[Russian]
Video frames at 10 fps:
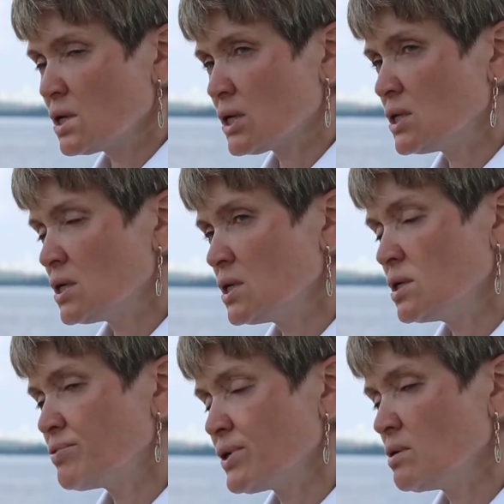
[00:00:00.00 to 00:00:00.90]
Когда
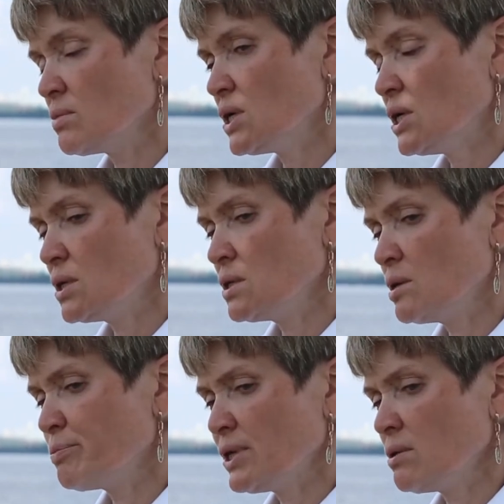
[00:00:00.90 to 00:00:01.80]
не принимали,
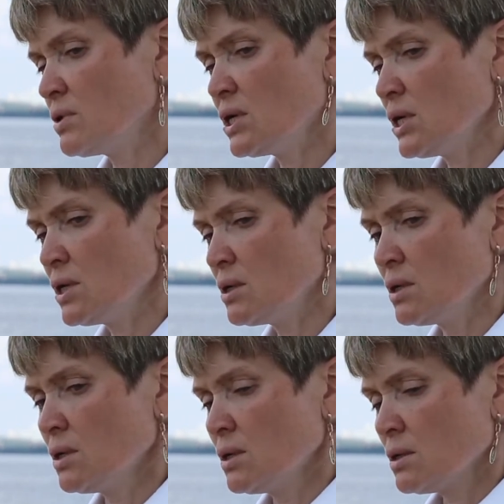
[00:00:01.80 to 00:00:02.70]
не
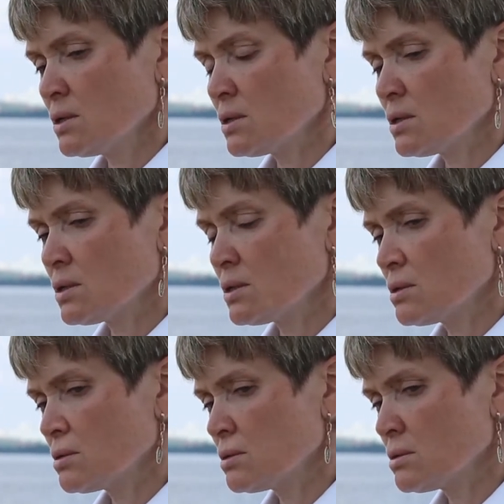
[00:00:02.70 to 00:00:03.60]
понимали,
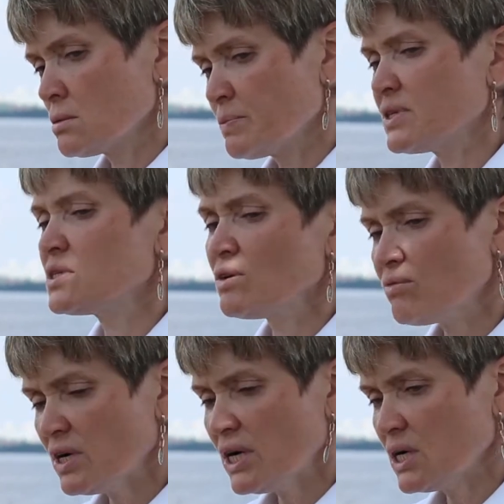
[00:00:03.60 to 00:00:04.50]
а,
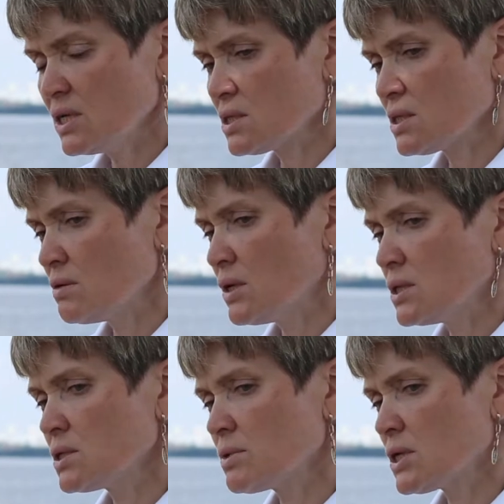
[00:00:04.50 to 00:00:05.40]
подозревали,
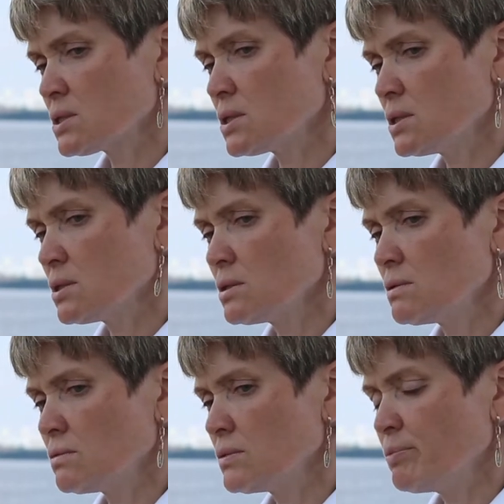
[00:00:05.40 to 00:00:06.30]
задавали там
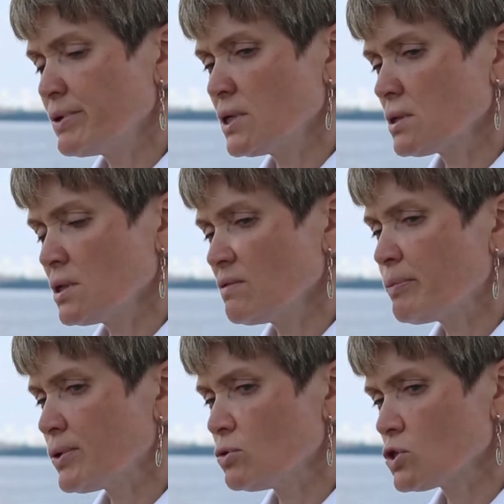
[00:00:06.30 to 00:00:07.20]
разные непонятные
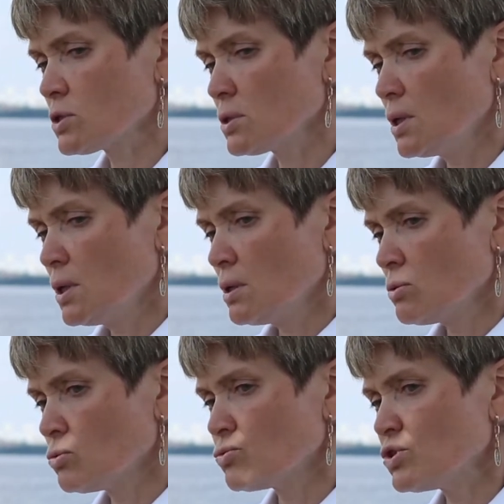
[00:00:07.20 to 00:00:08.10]
вопросы.
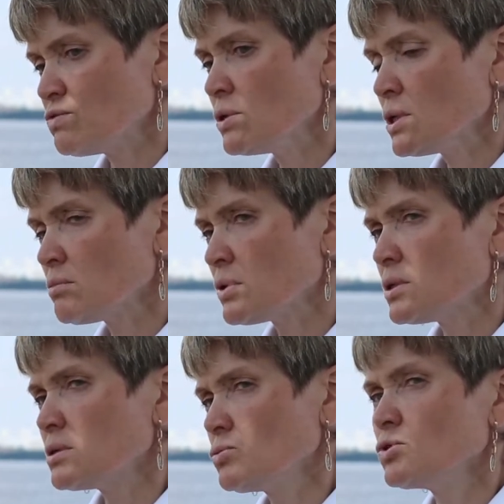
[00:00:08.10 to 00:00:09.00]
Ну, действительно
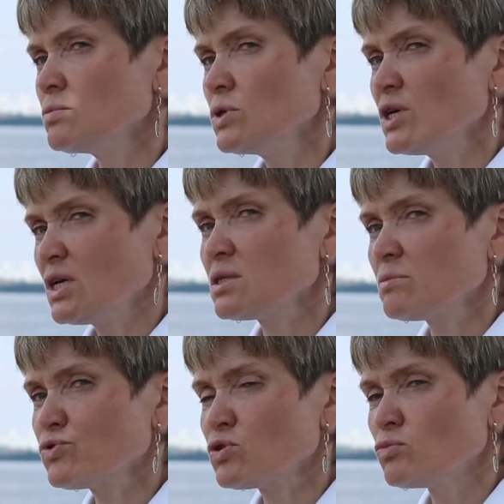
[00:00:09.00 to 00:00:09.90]
было людям
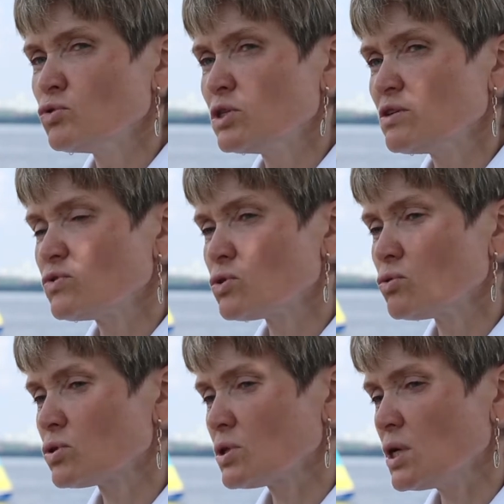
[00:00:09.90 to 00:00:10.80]
неясно, почему это
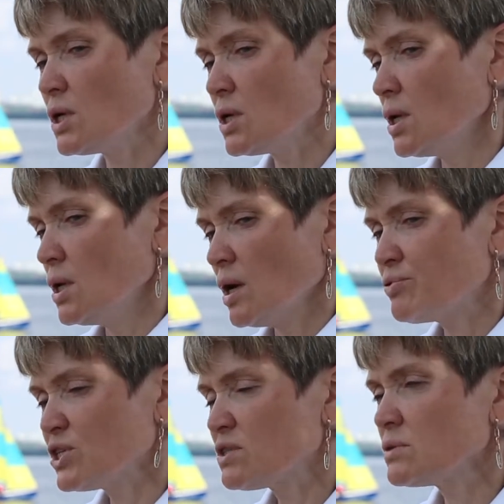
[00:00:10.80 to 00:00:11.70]
вдруг на
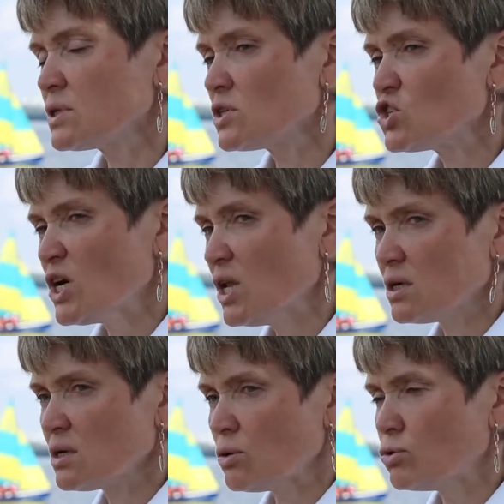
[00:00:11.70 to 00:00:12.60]
общественных
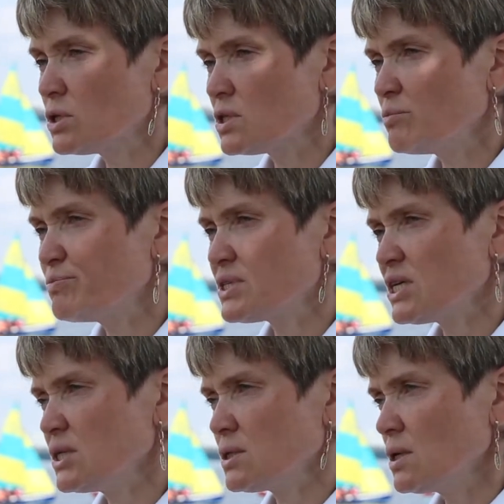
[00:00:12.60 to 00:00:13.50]
началах какой-то там
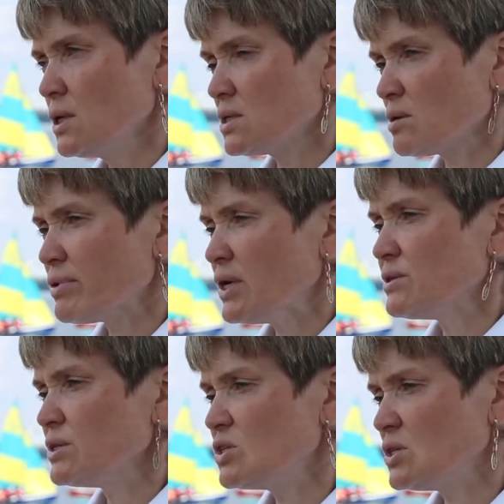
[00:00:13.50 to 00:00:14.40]
писатель
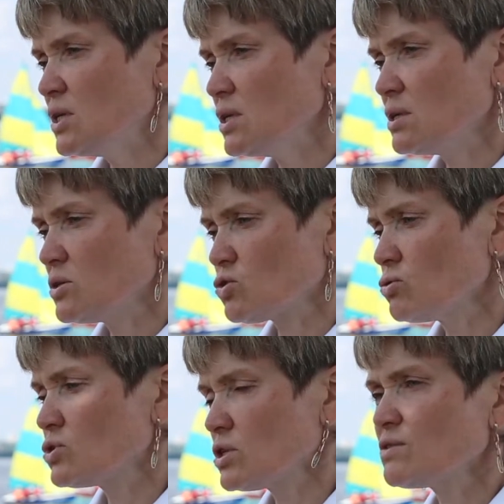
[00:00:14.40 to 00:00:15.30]
собрал детей,
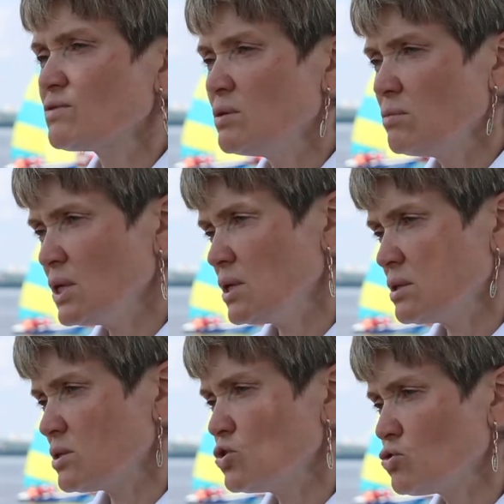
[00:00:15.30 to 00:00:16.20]
что он с этого
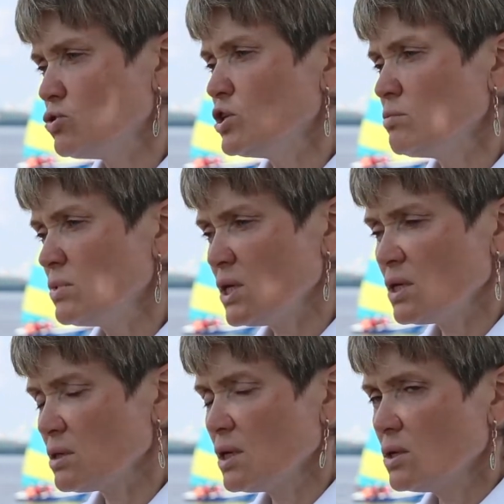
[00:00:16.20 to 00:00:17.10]
имеет, а ничего не
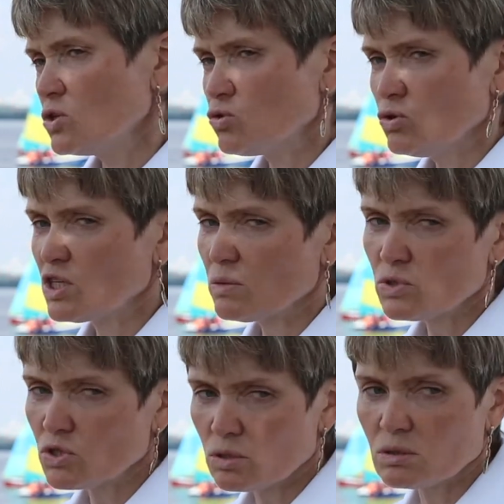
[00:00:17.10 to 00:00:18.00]
имеет, еще и сам,
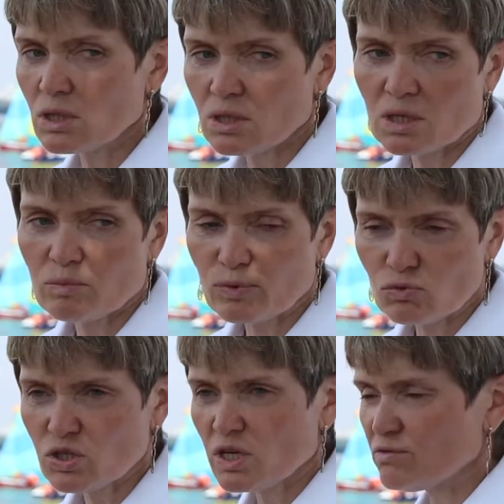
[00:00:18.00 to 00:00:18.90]
значит, гонорары
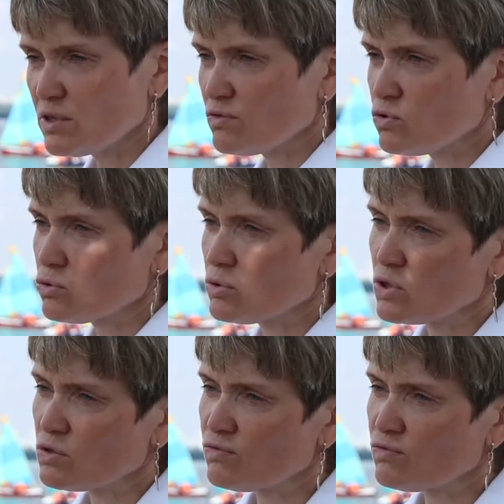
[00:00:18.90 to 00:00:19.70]
получает, в это все, значит,